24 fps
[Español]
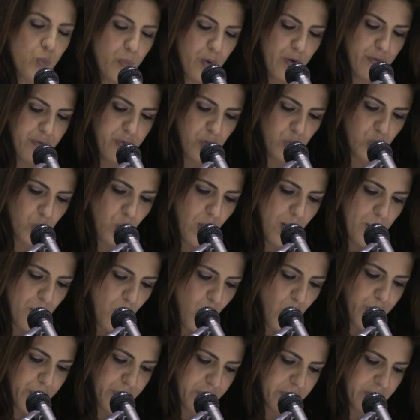su profundo
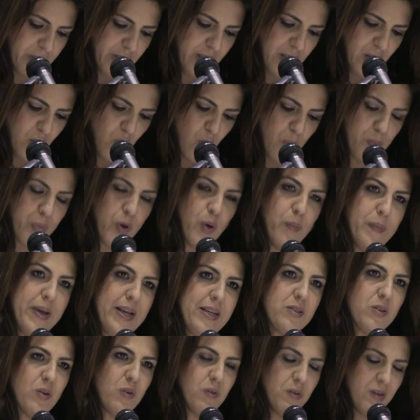amor y
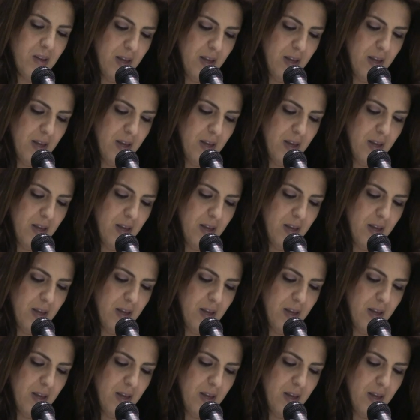compromiso